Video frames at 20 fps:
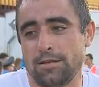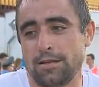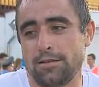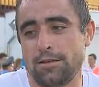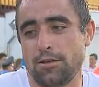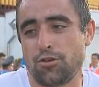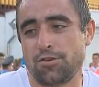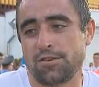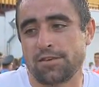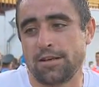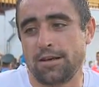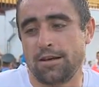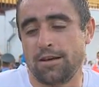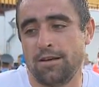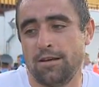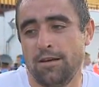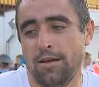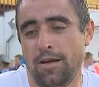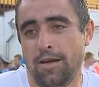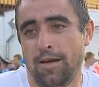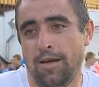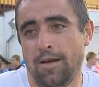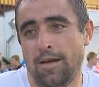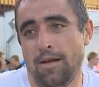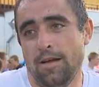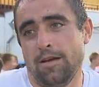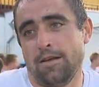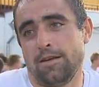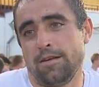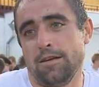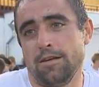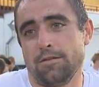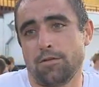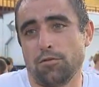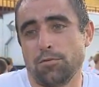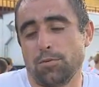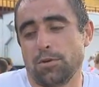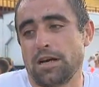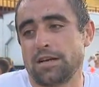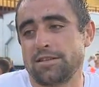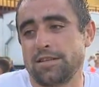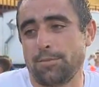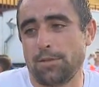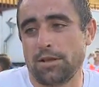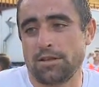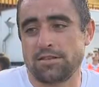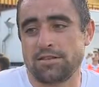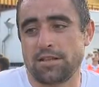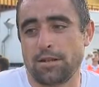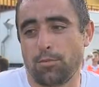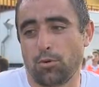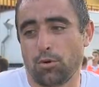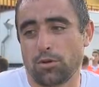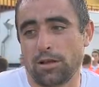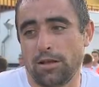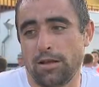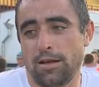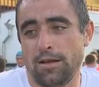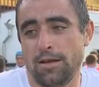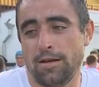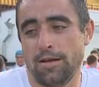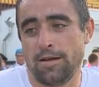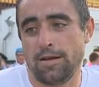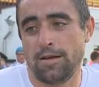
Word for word: тактические. И вроде бы как замены сработали.